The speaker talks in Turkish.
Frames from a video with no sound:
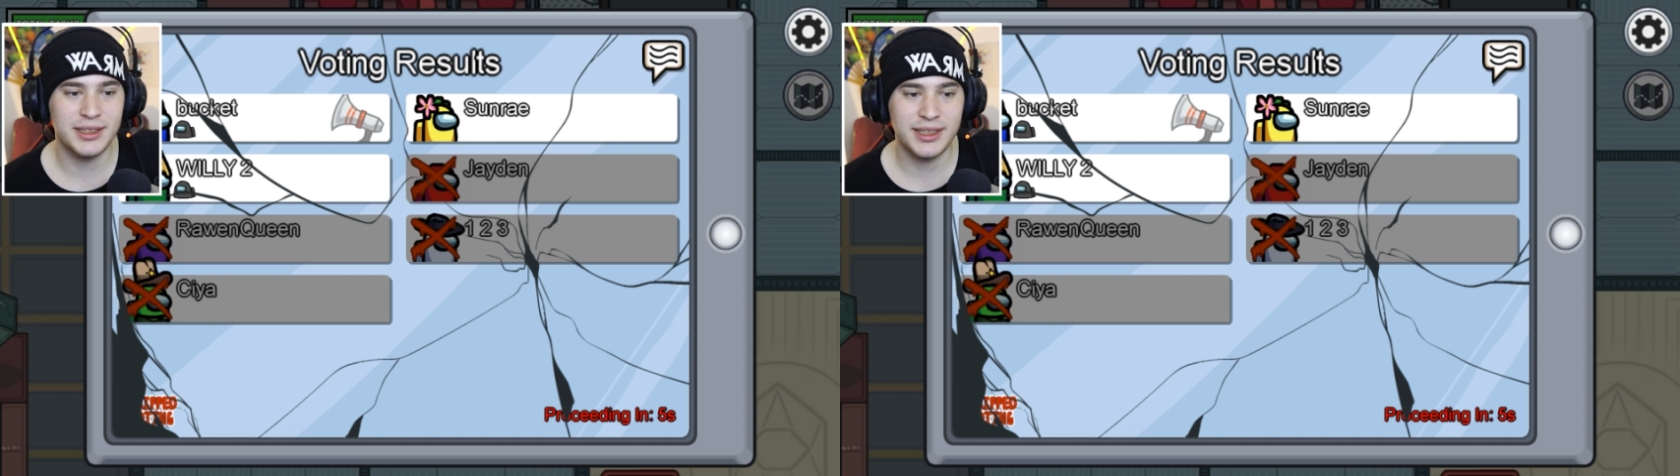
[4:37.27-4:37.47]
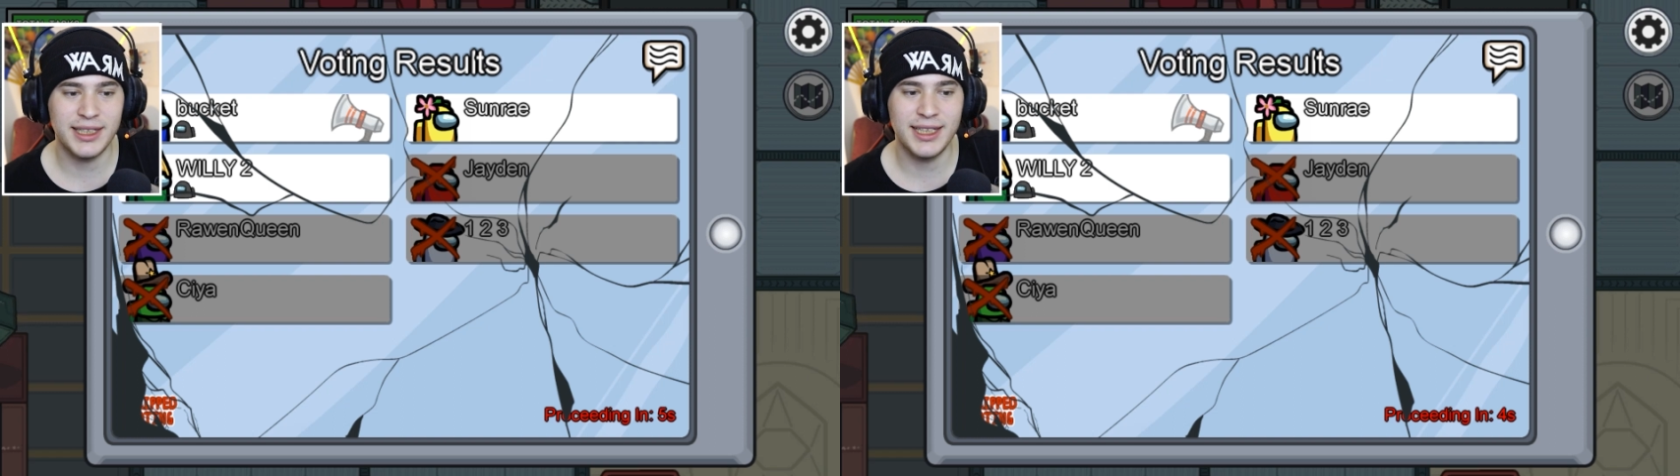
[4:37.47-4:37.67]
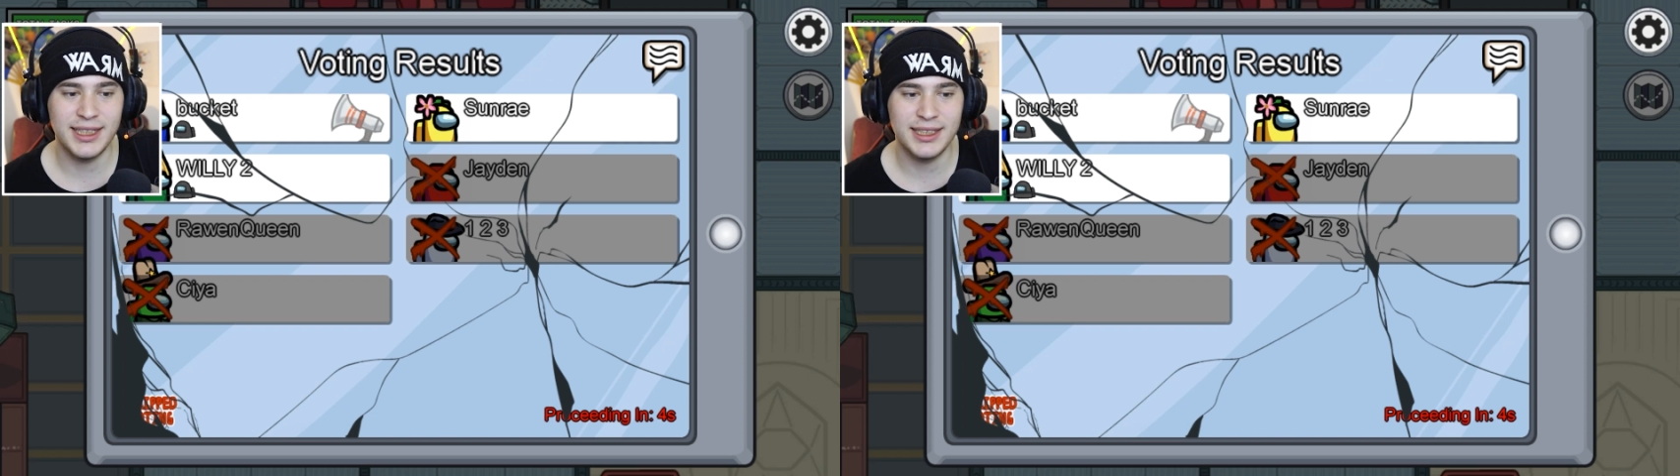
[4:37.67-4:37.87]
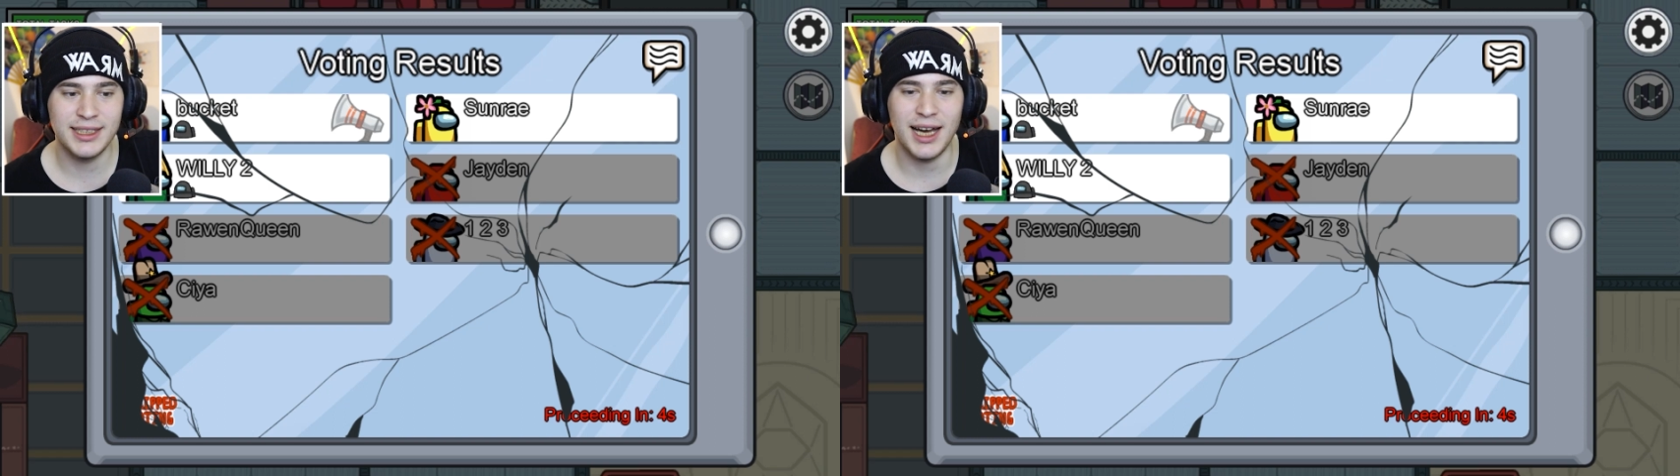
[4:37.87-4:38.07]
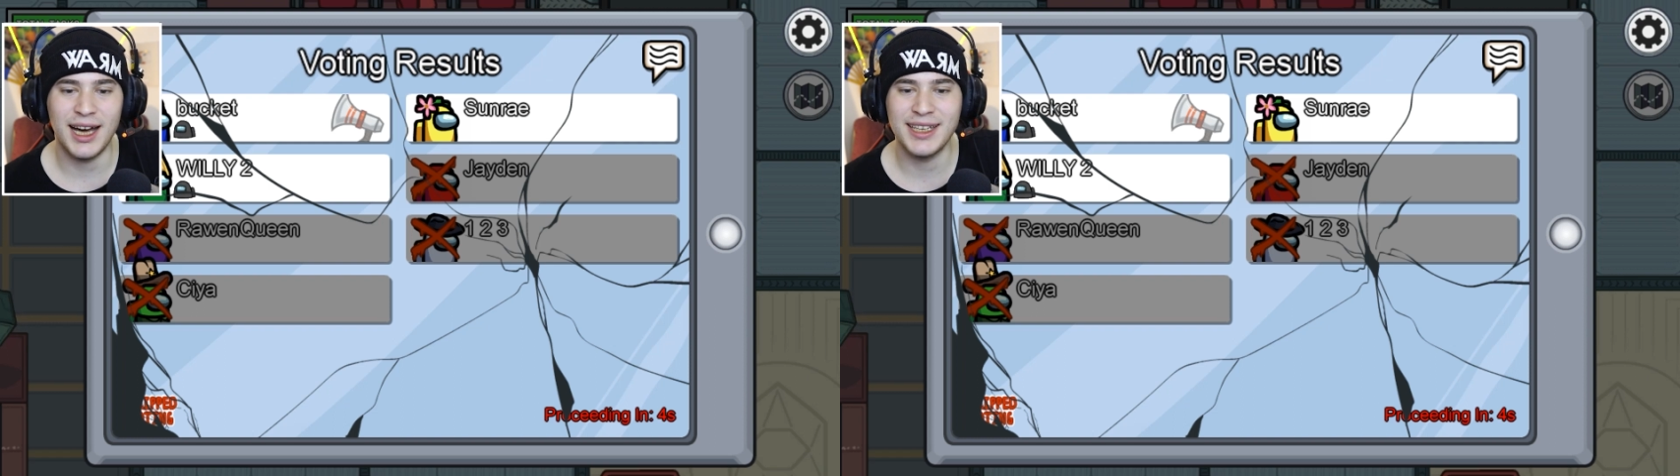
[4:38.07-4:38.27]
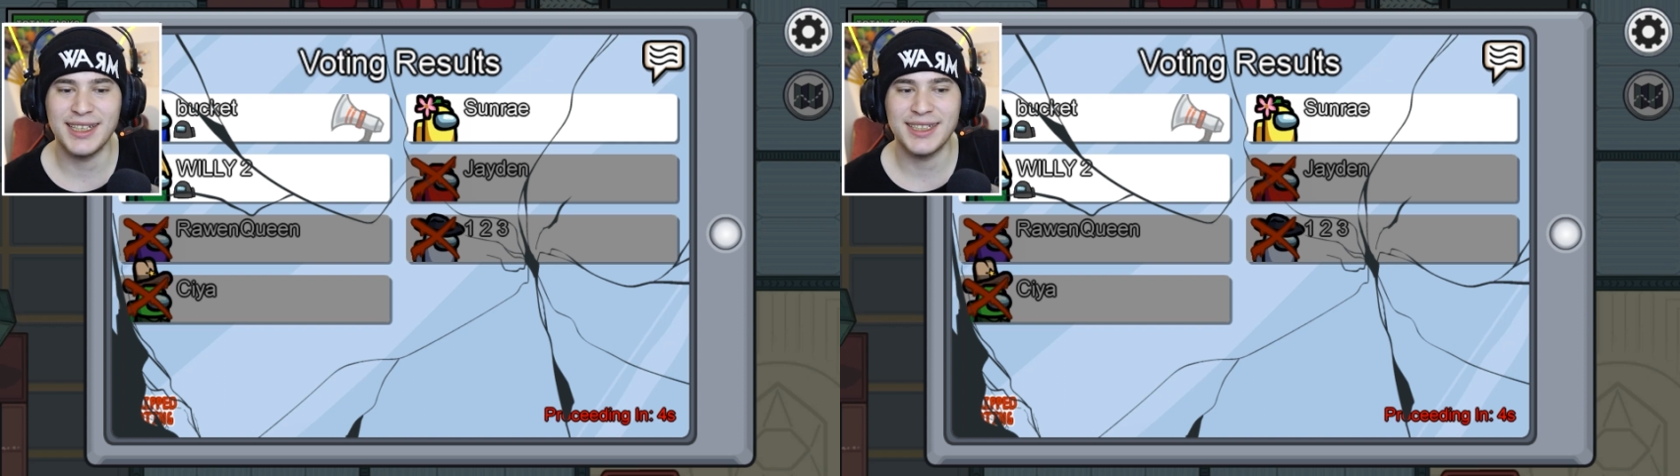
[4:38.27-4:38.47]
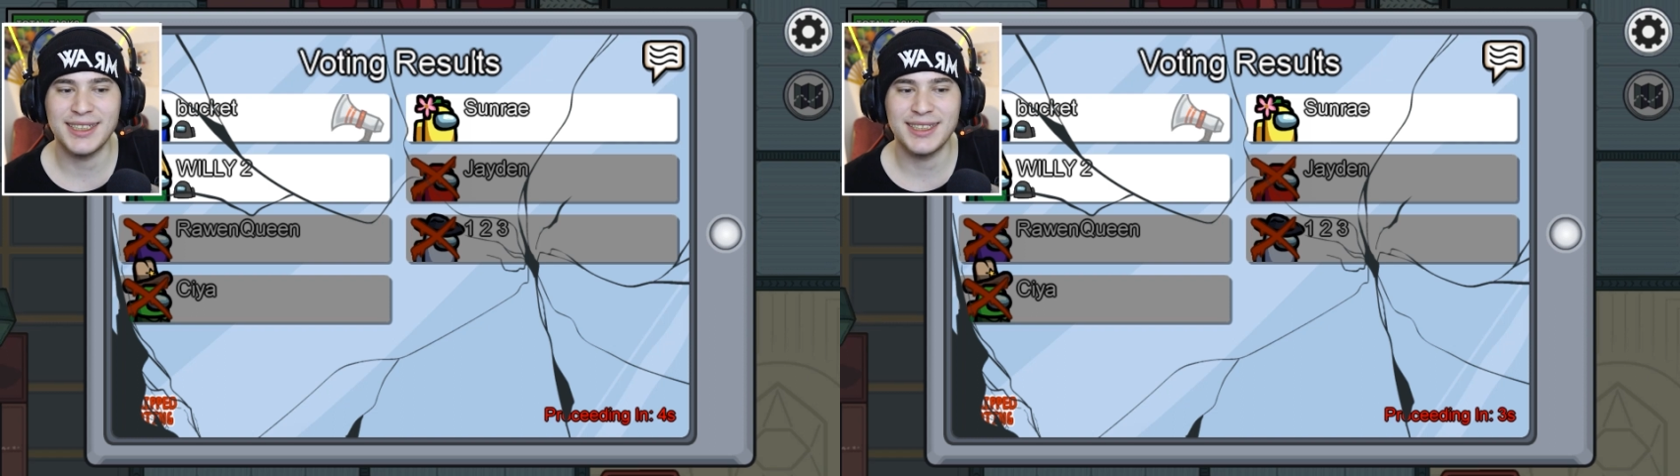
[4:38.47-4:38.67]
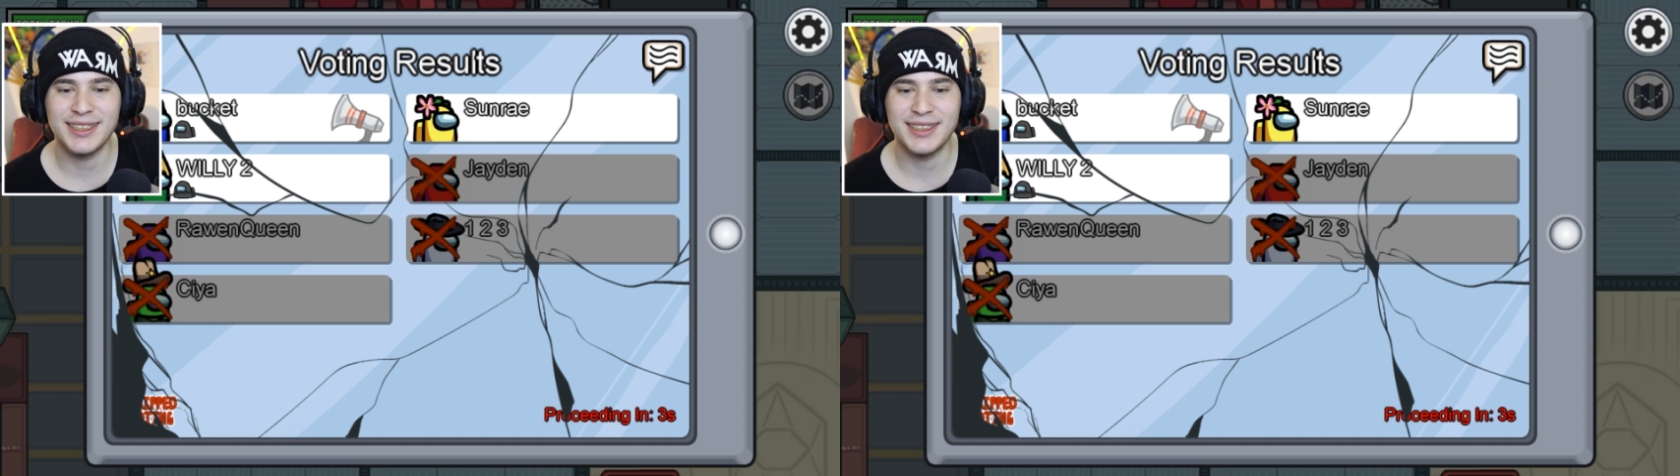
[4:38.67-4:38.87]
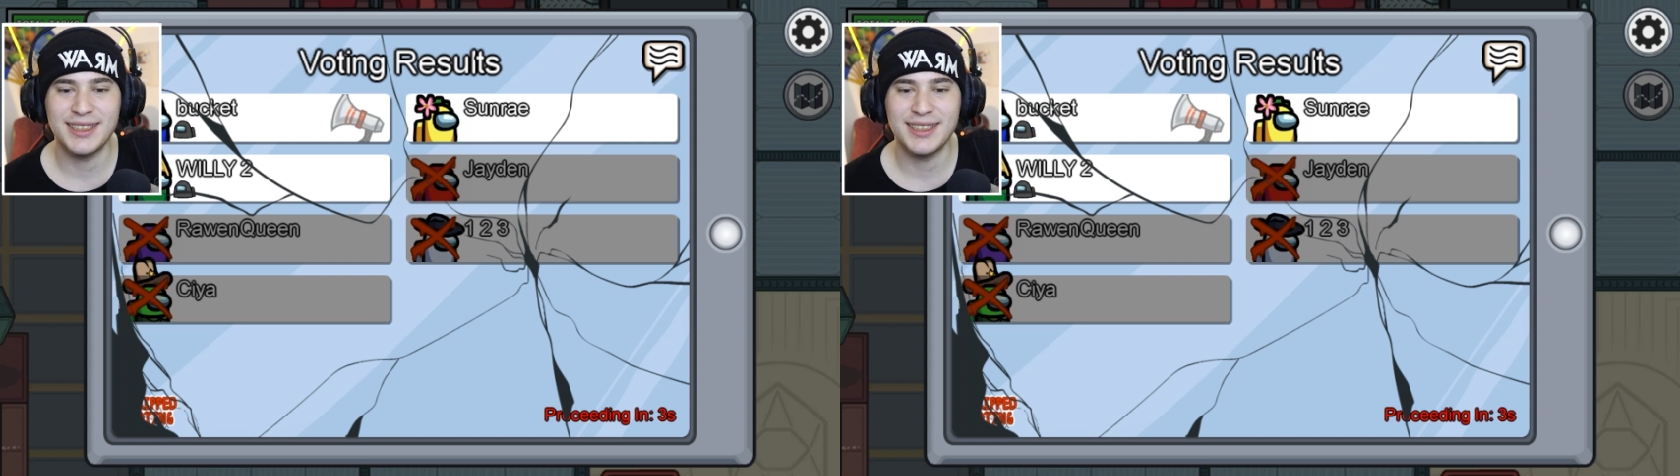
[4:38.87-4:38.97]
değildi. Ana.